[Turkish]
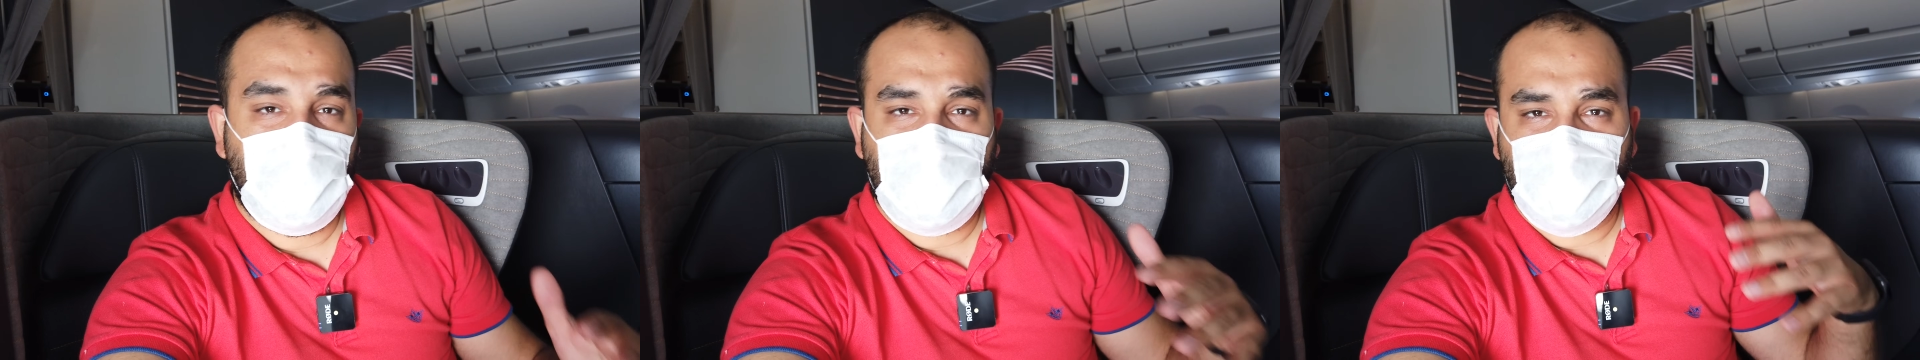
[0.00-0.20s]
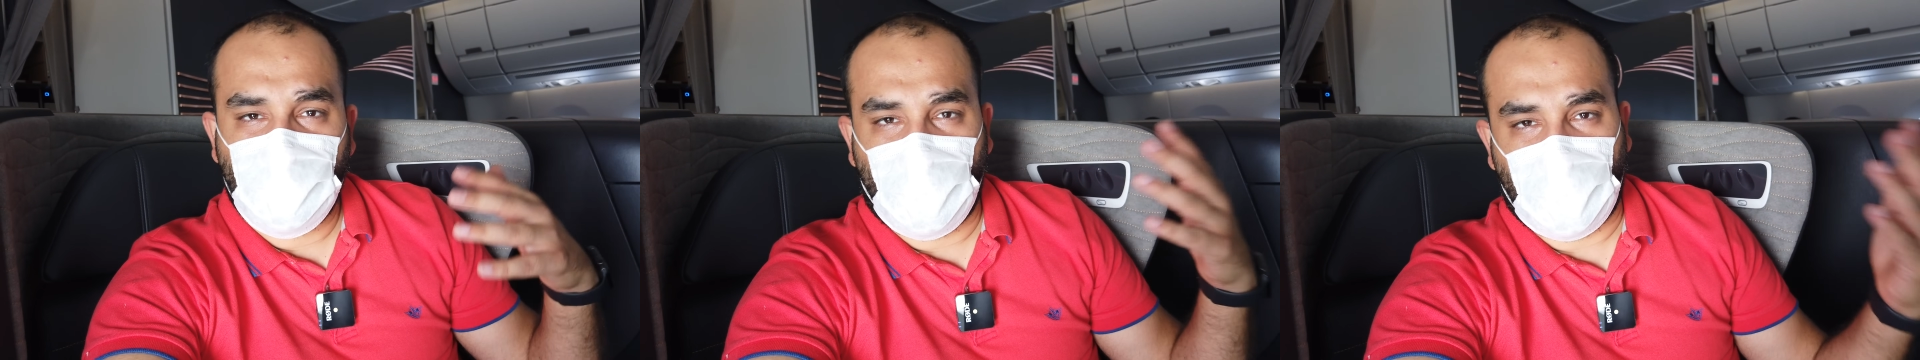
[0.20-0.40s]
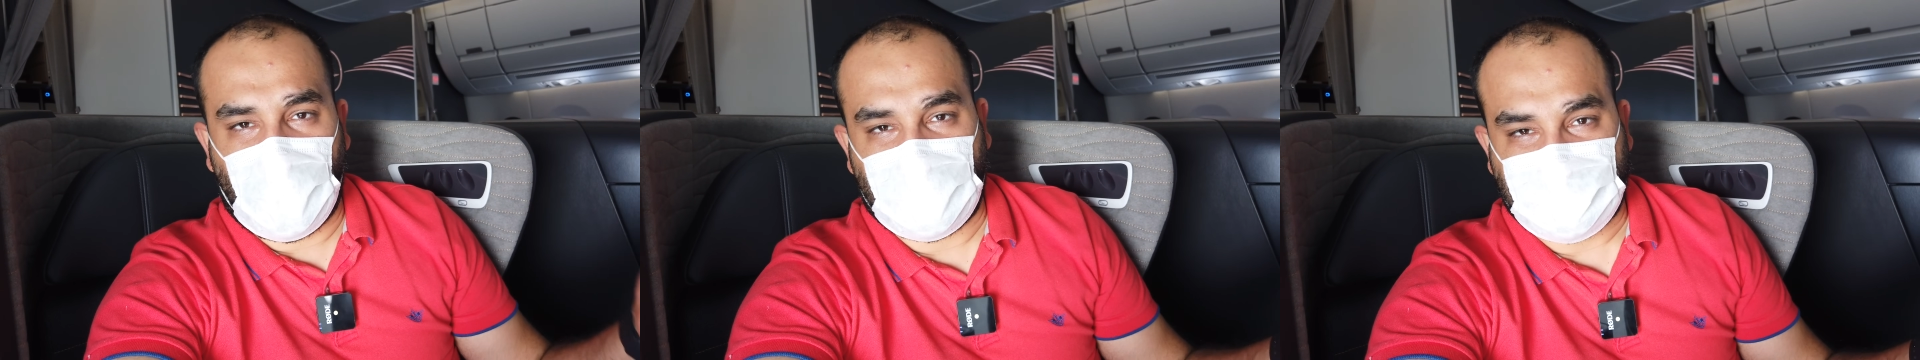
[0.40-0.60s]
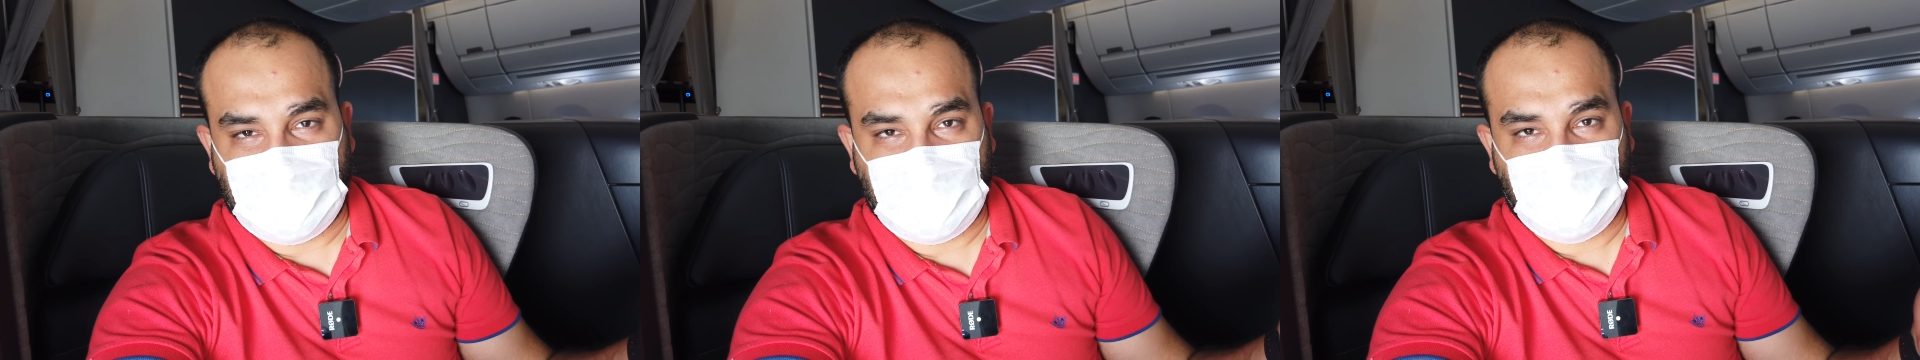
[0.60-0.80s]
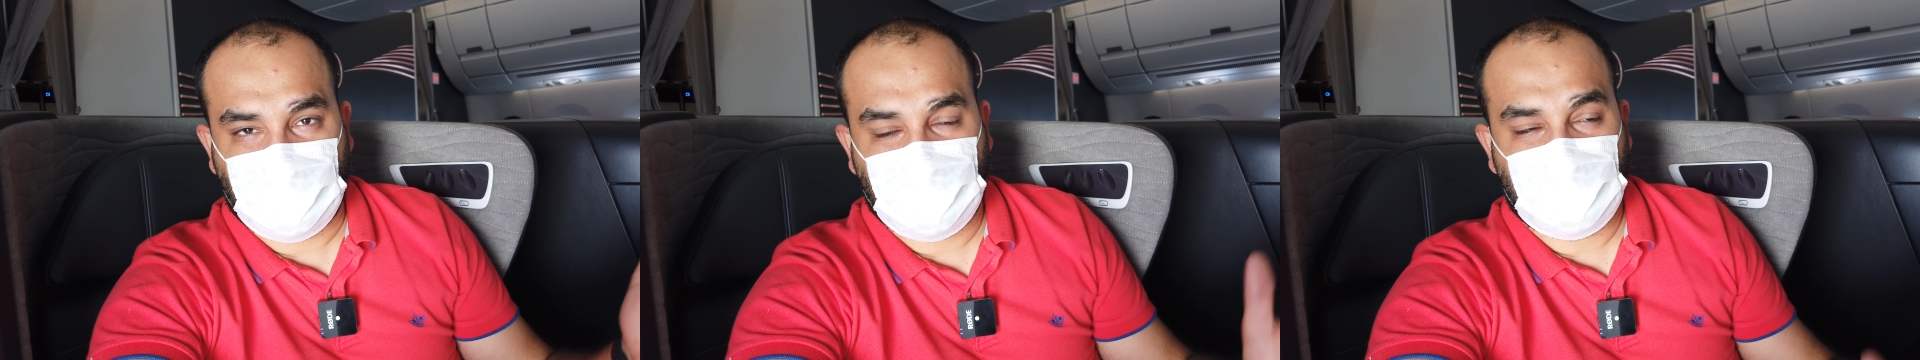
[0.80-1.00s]
Çok rahat.
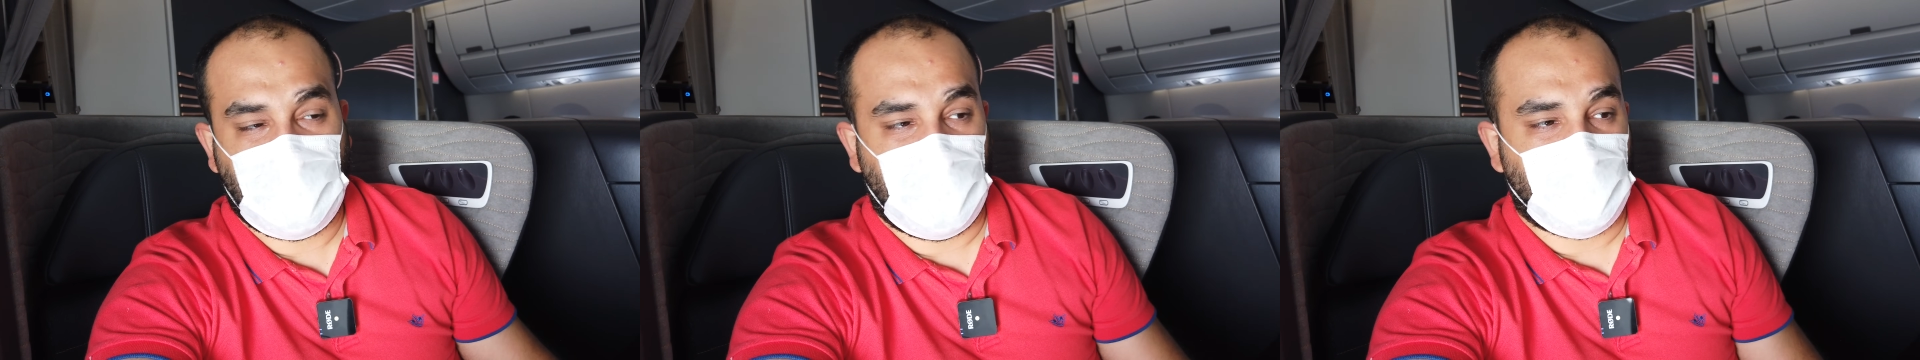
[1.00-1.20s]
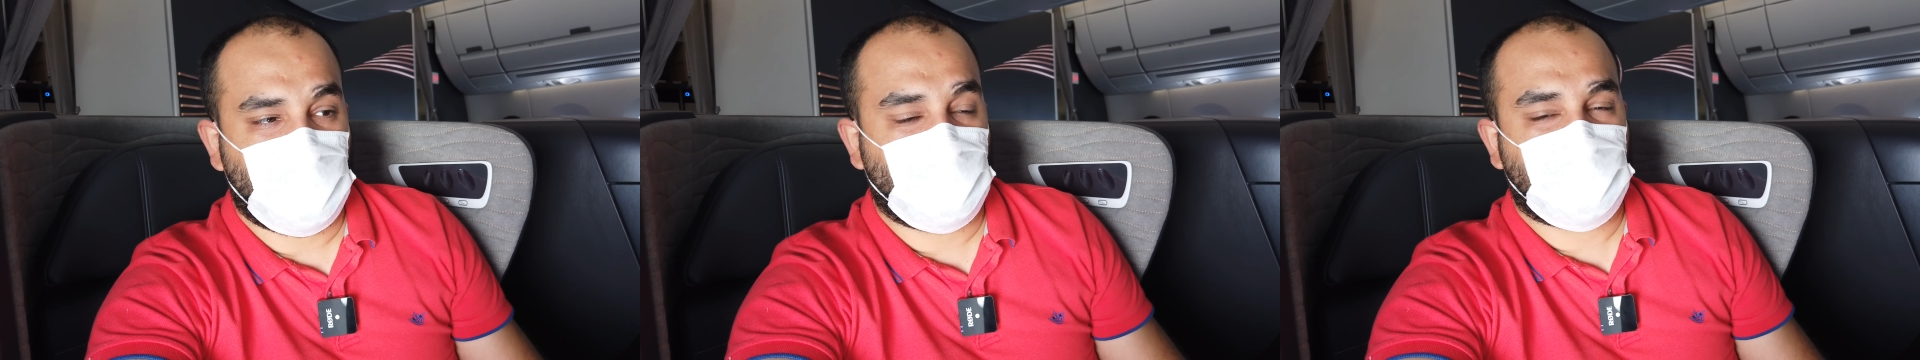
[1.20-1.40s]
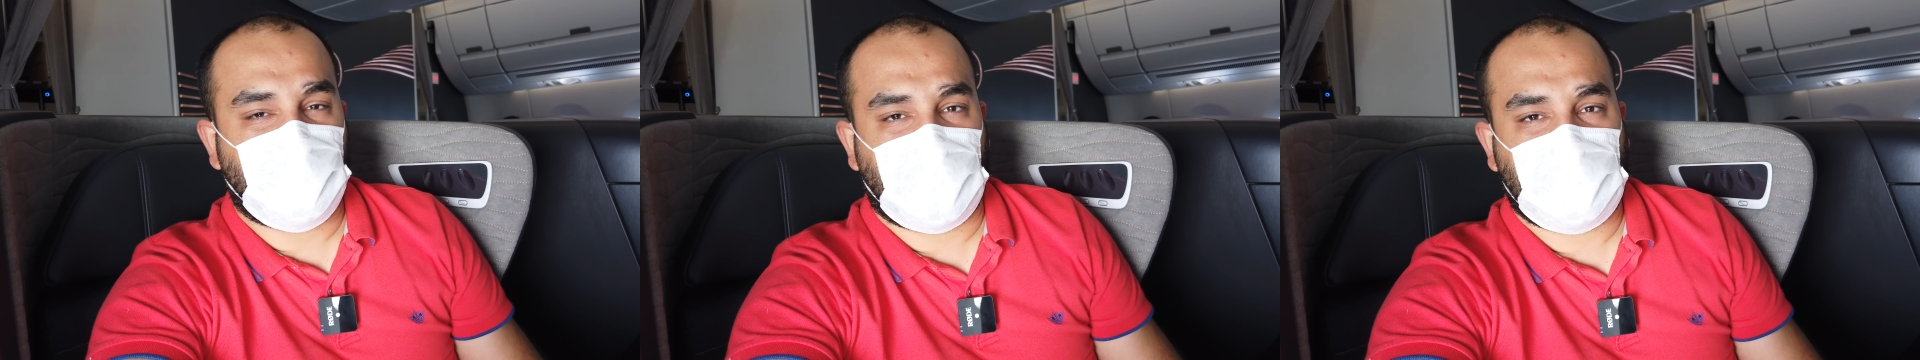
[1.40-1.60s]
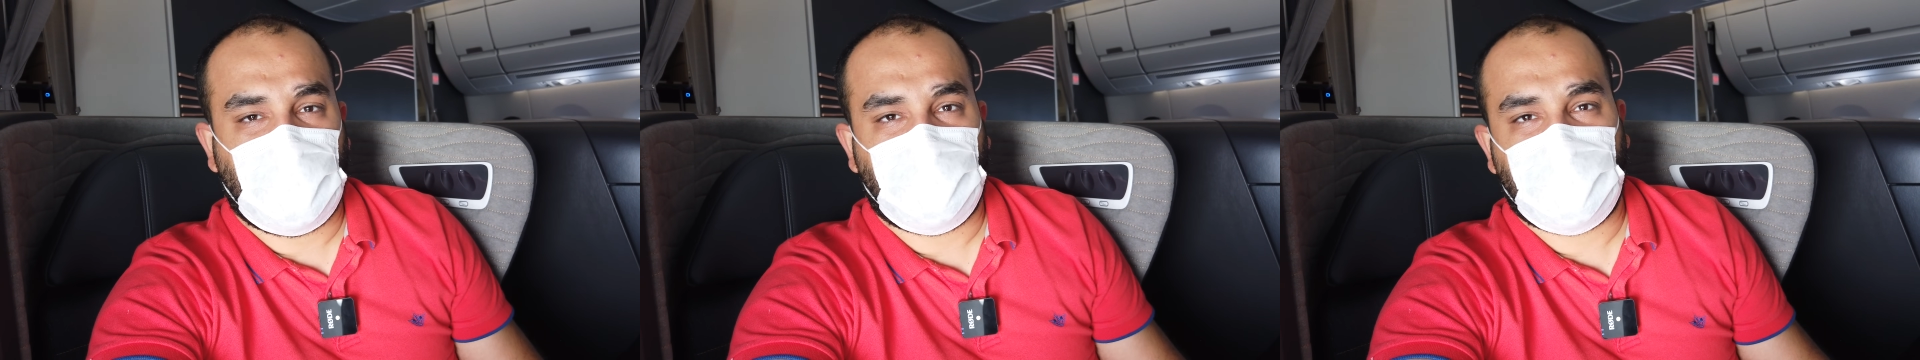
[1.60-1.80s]
Yani bu uçakla